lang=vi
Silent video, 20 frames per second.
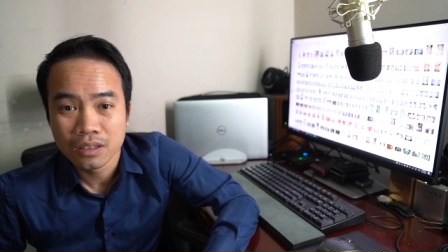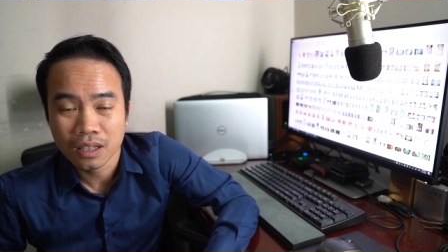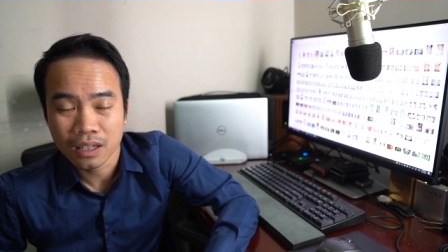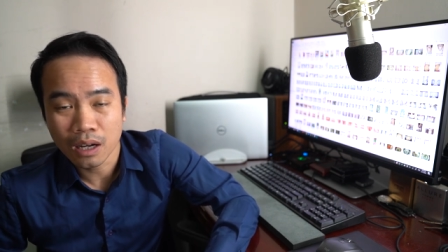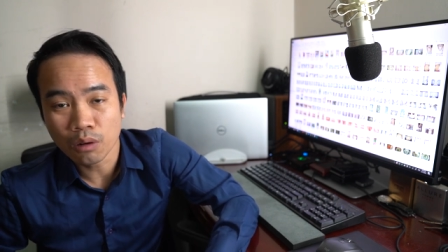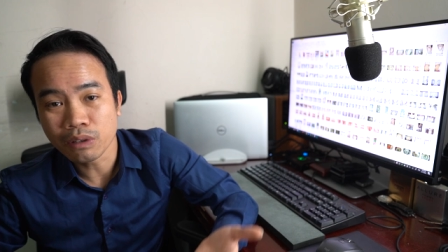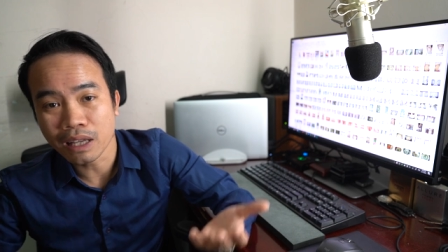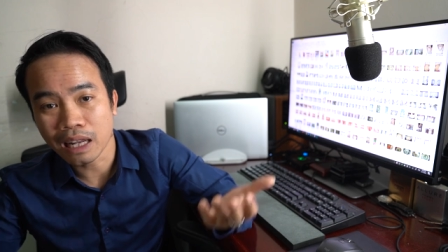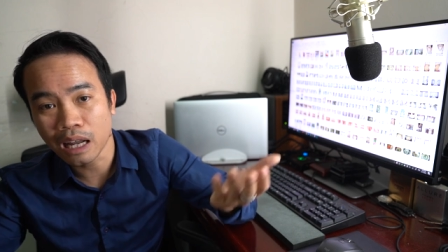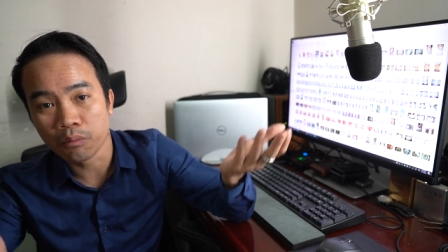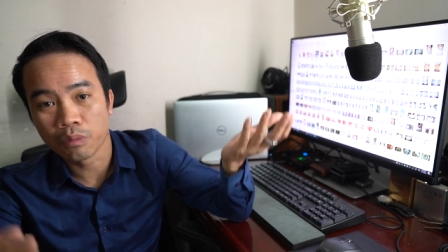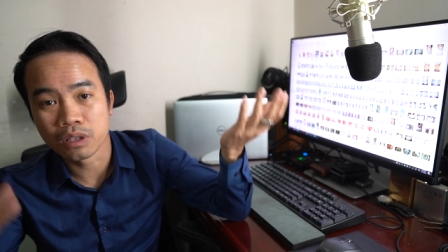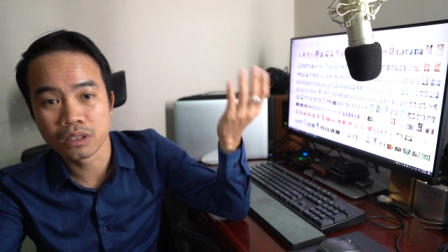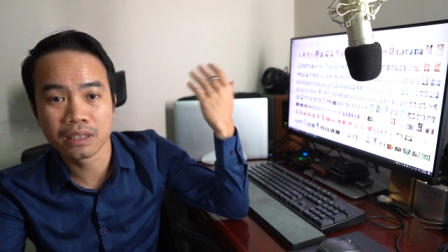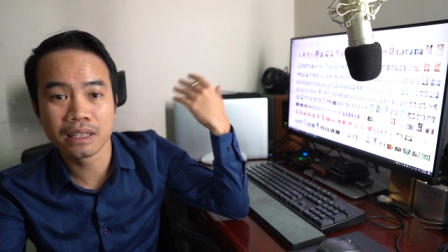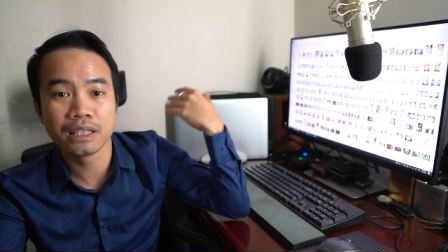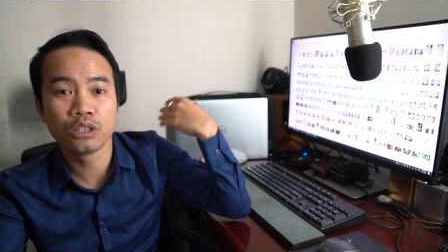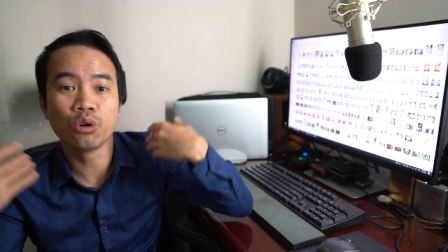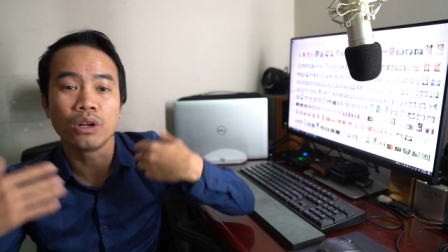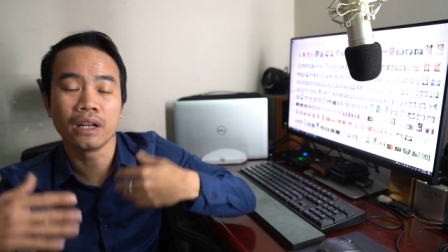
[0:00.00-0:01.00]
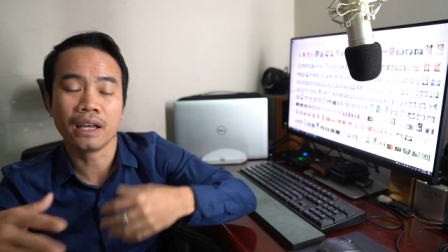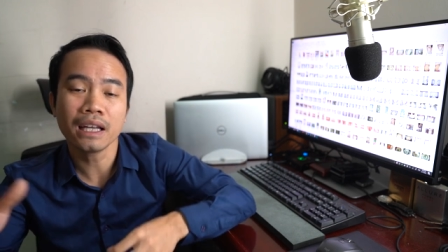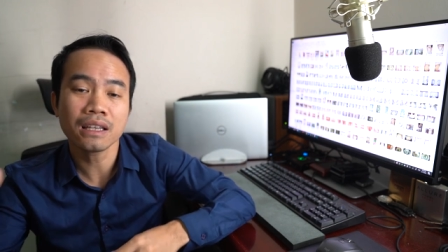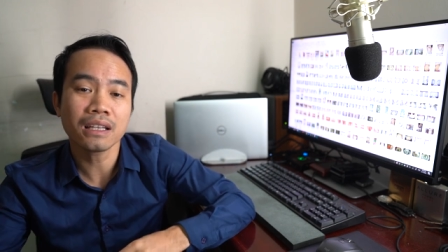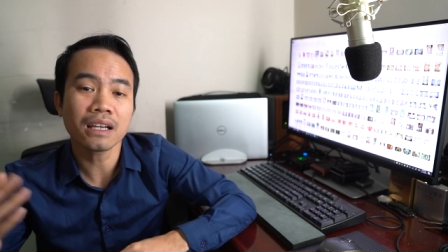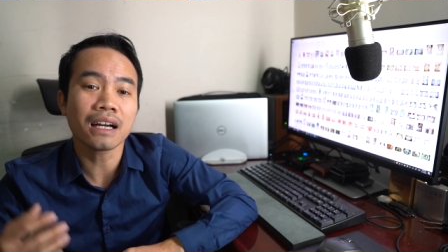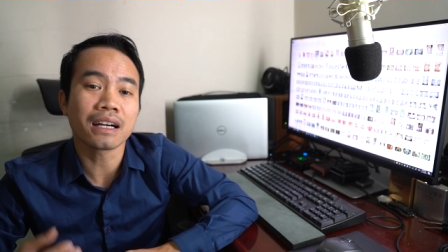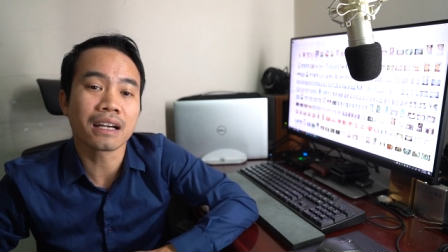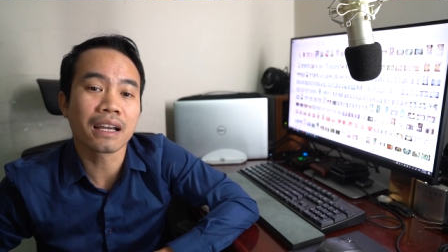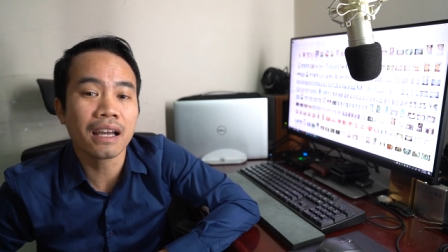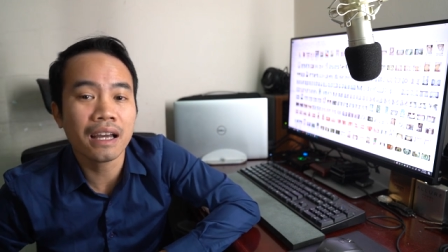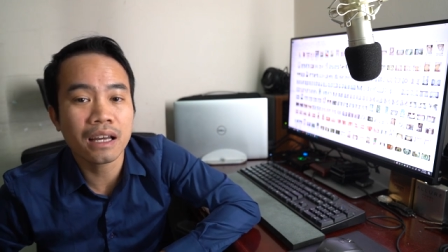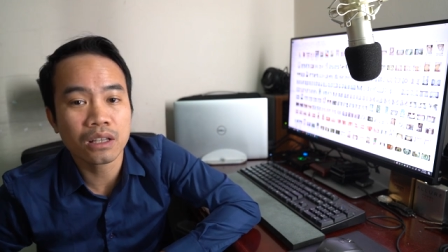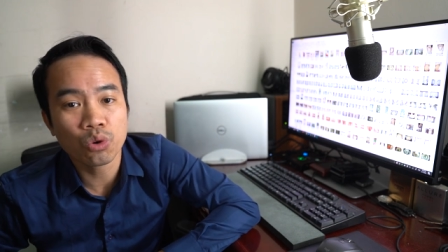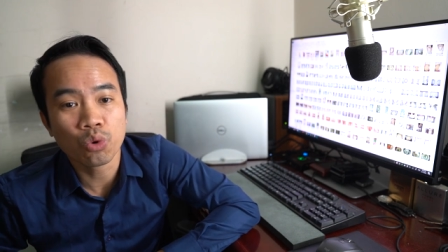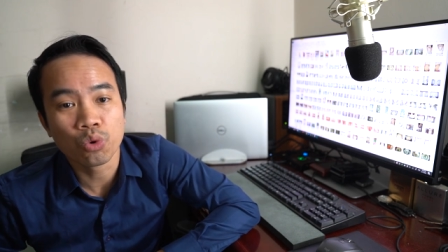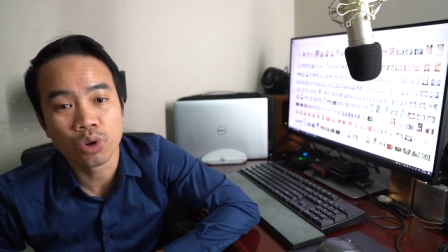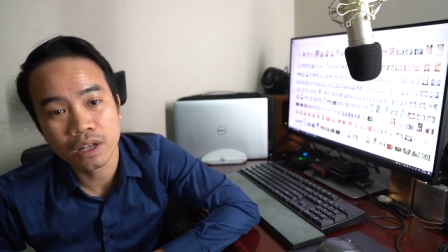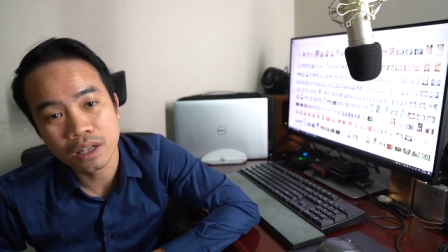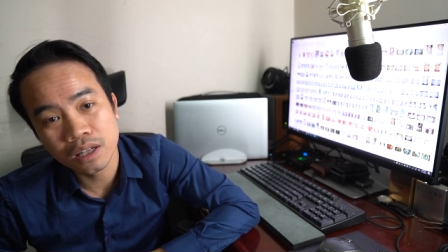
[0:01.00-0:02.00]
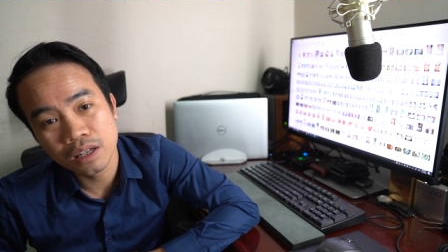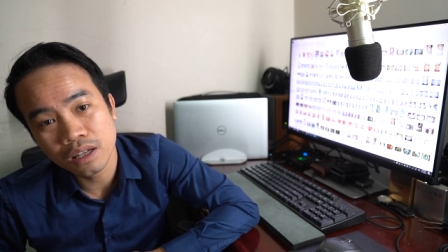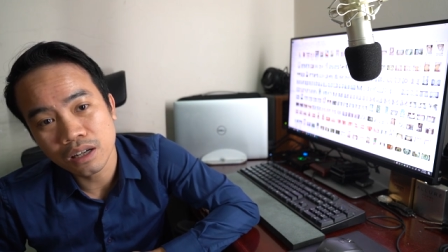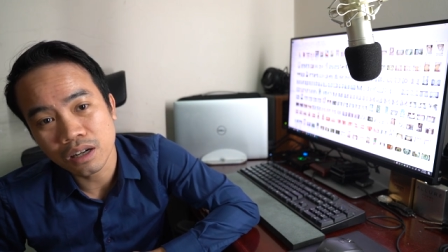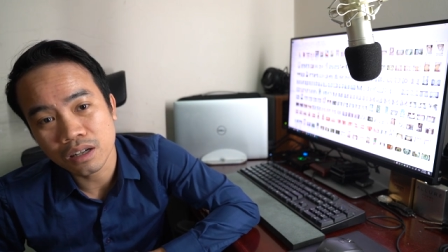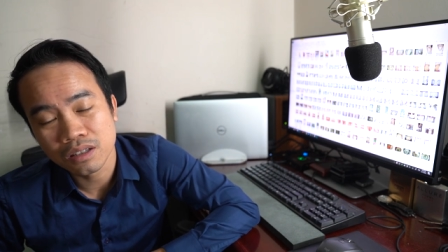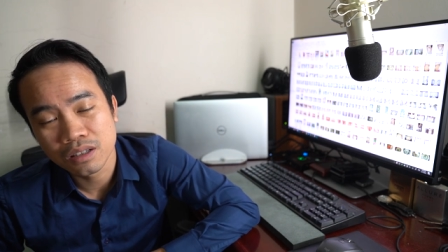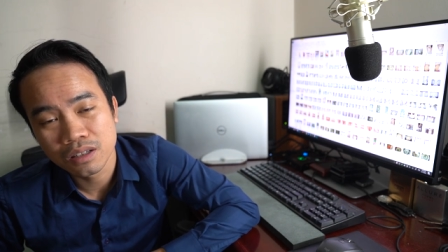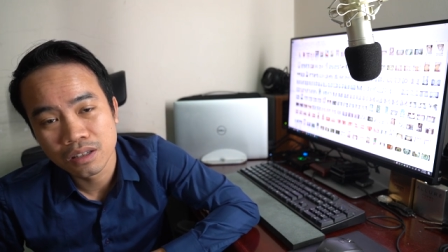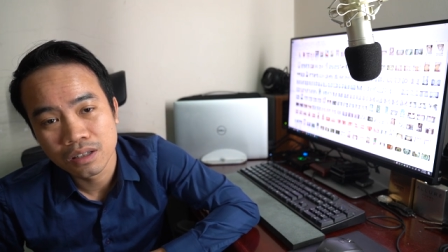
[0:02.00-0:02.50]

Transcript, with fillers: thì không thể nào mà di chuyển hết tất cả cái hệ tủ đấy đi được